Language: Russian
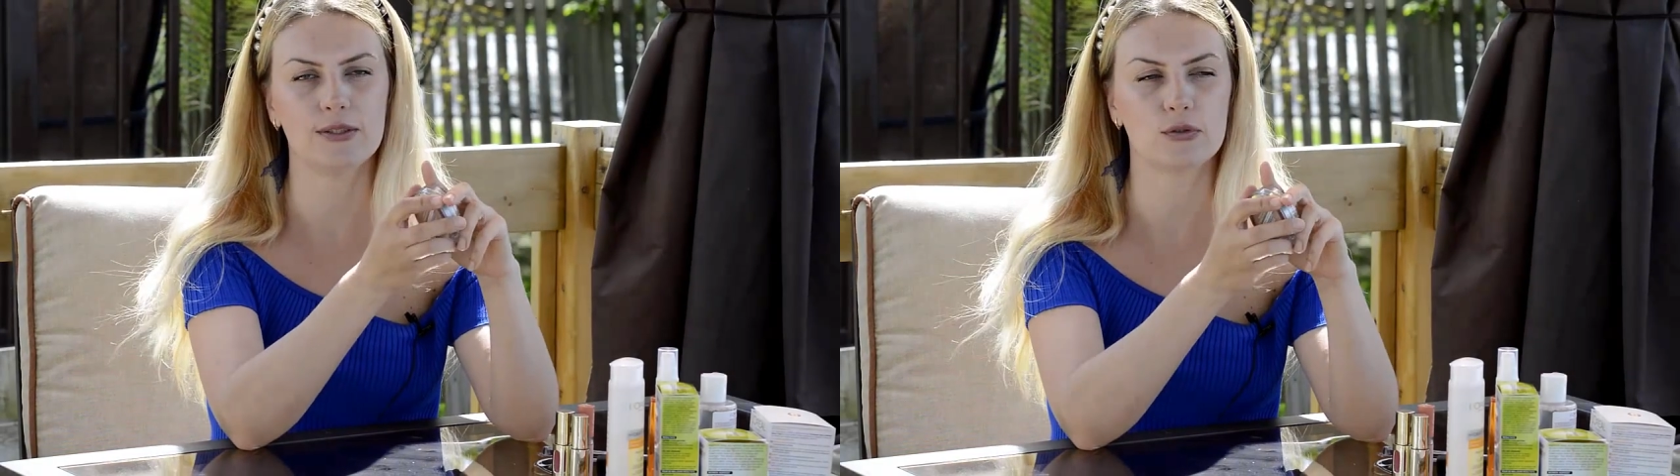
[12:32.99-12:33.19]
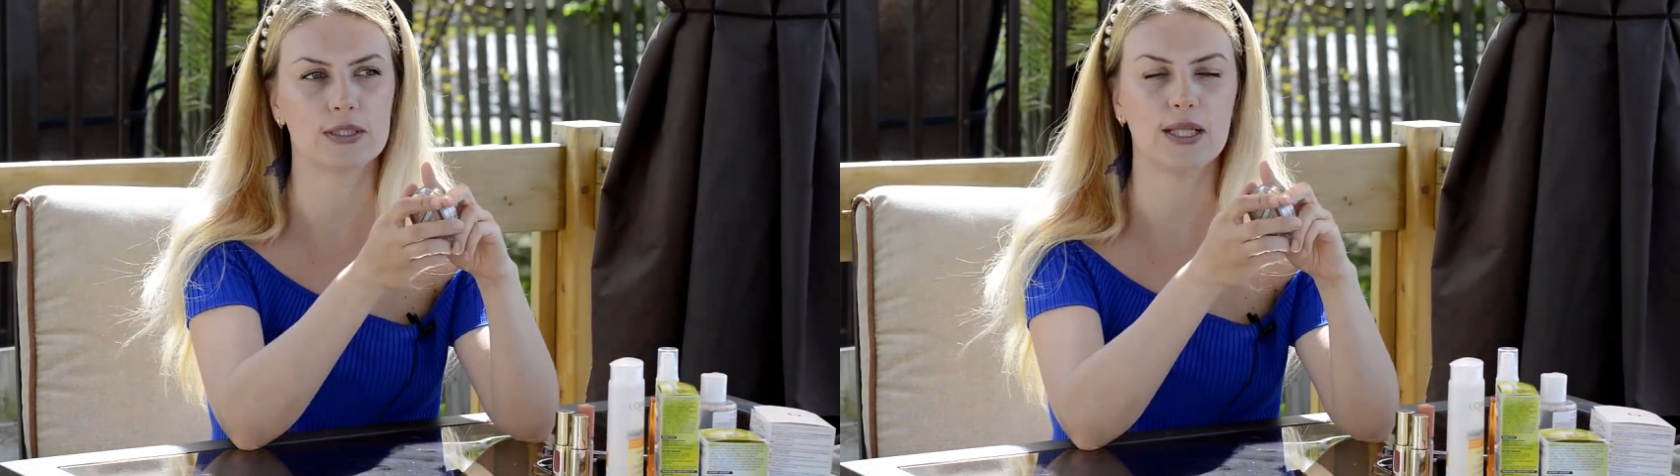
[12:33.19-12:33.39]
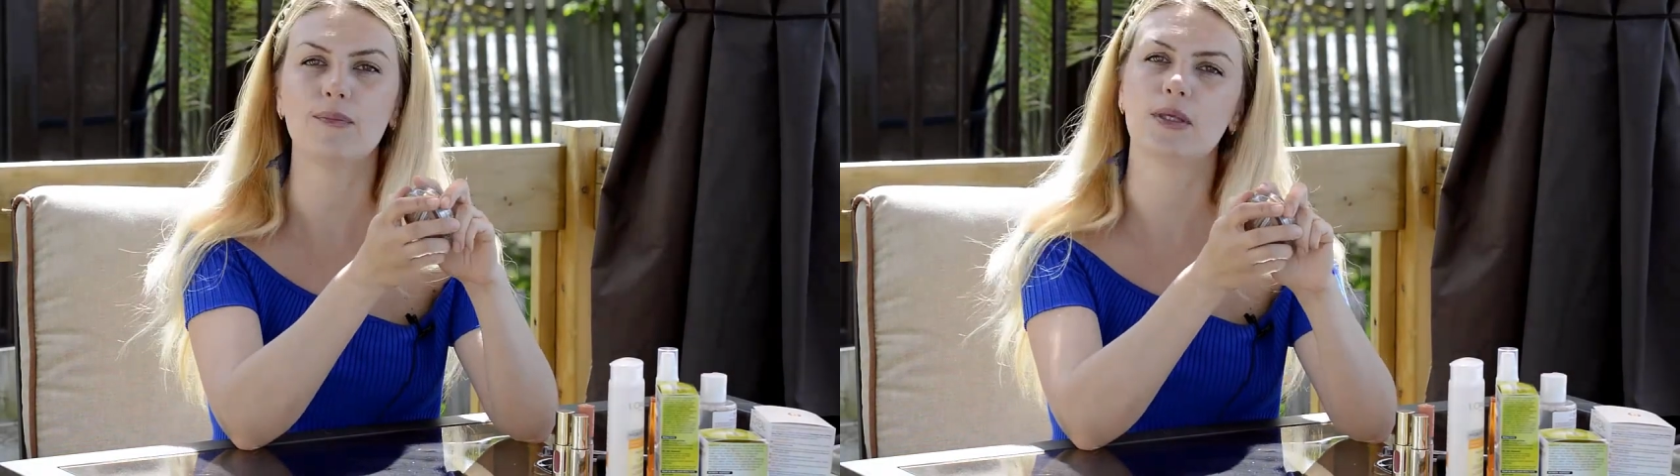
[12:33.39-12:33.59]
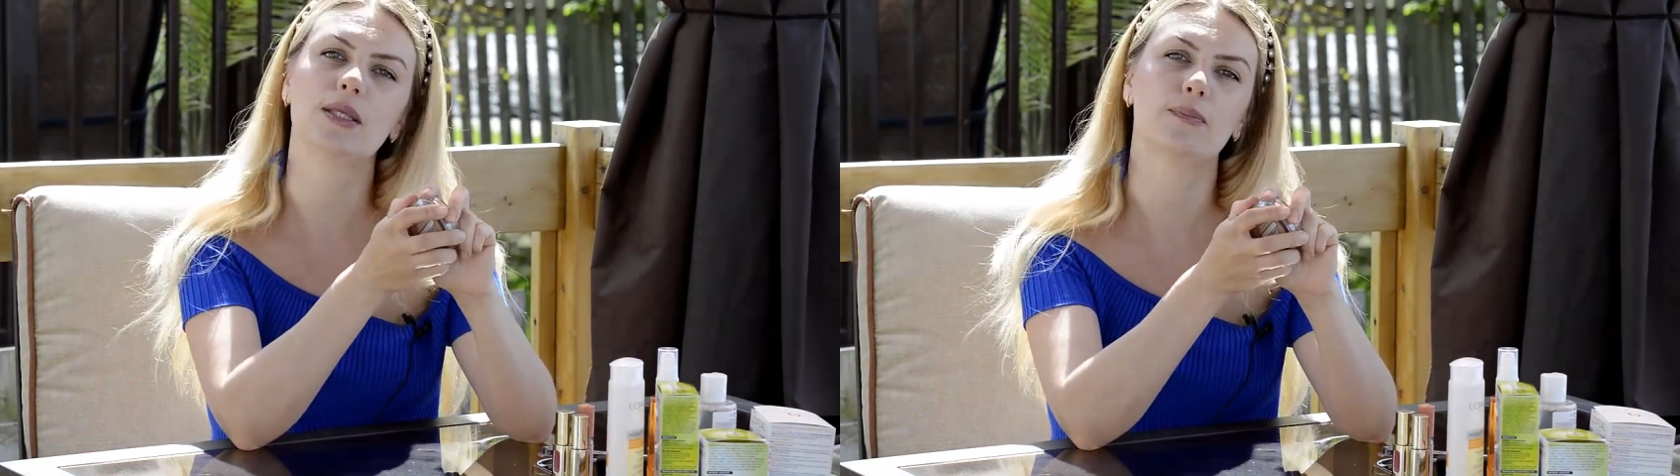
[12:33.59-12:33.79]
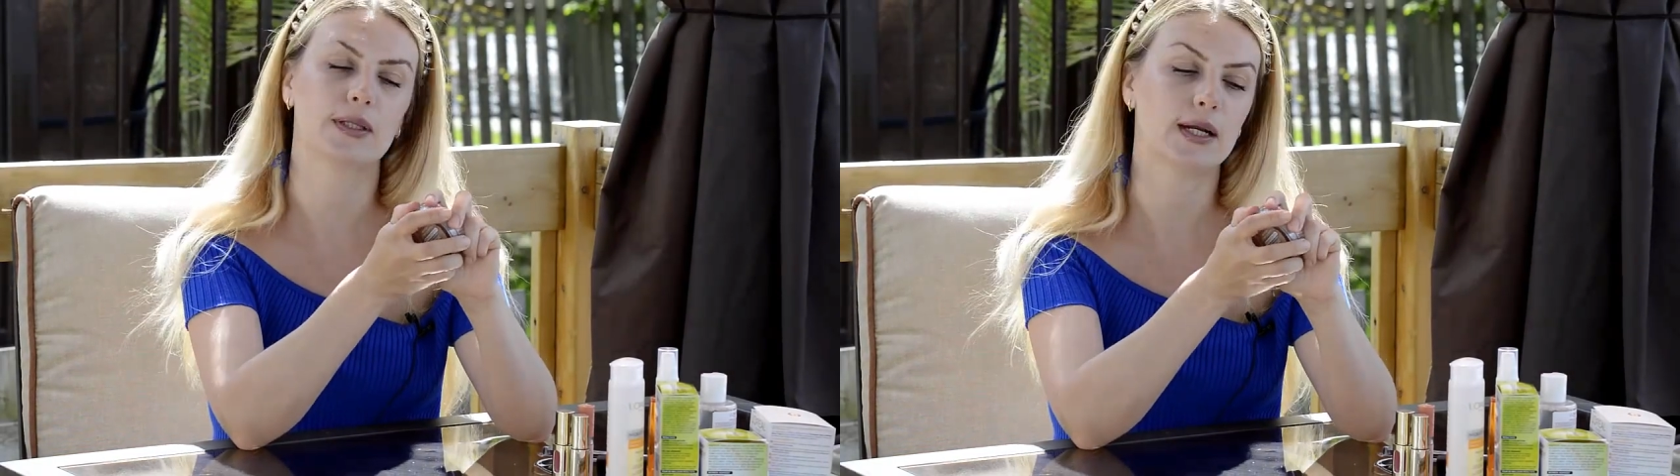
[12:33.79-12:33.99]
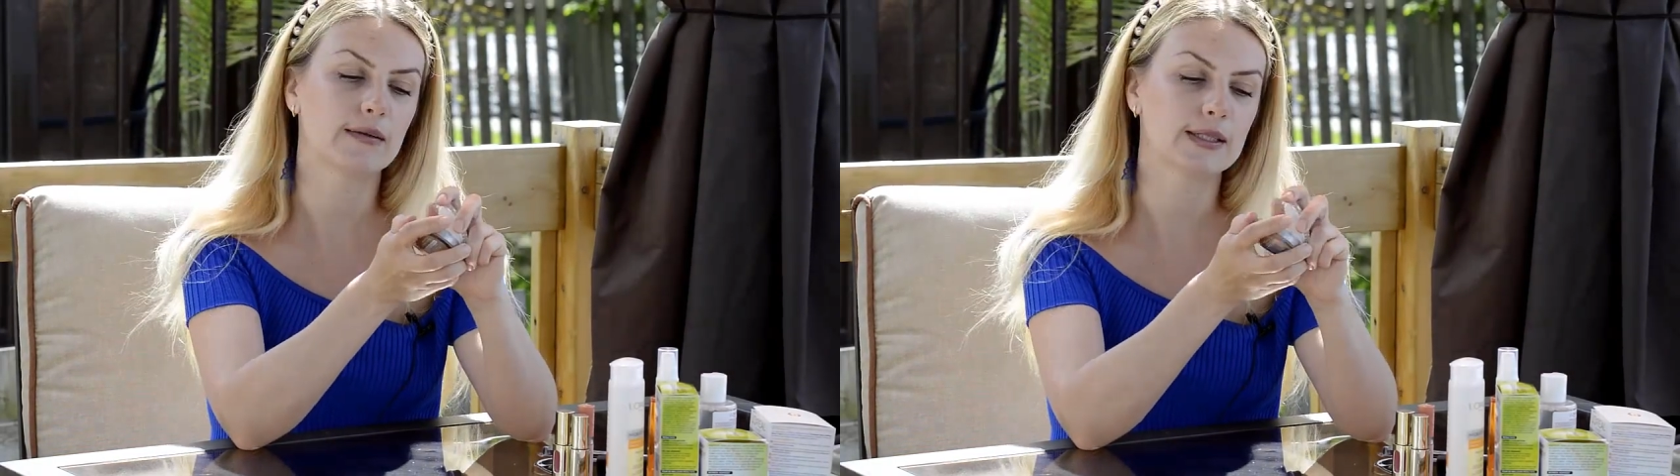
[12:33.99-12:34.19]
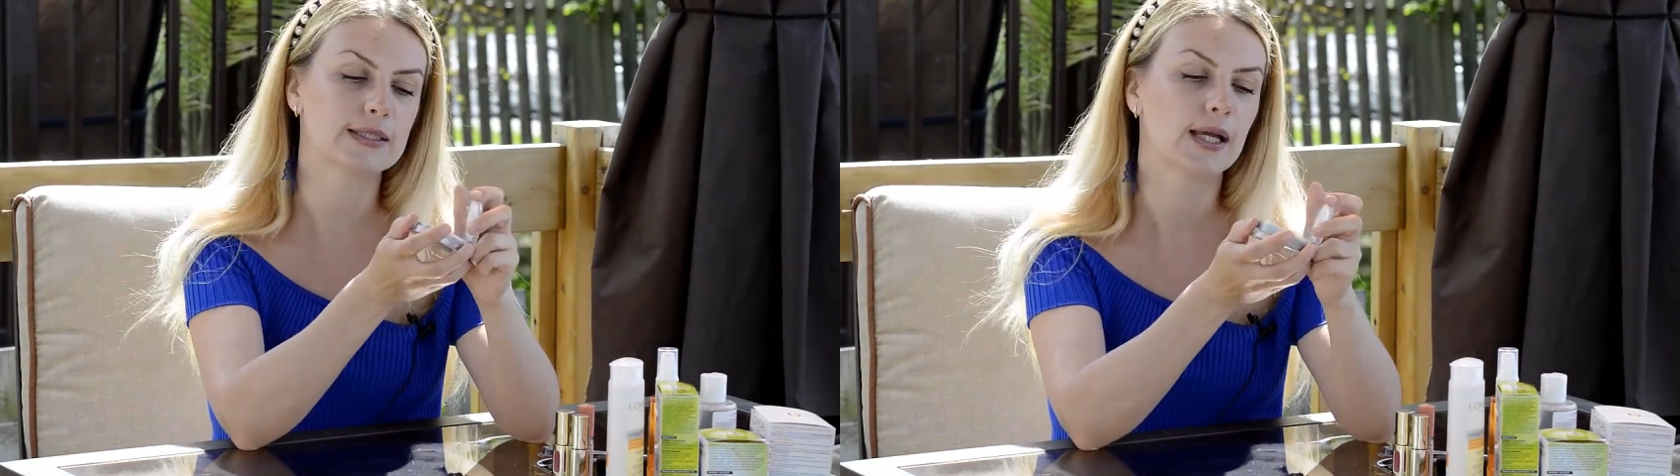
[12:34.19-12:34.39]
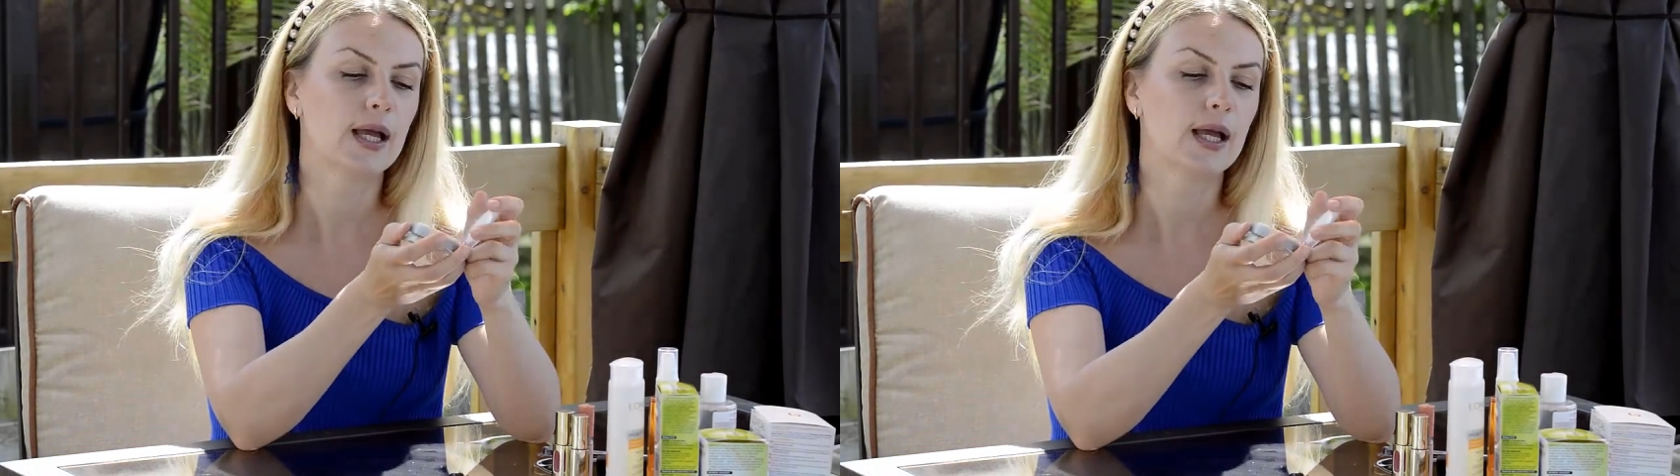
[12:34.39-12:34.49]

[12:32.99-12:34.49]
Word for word: то есть она мне не понравилась,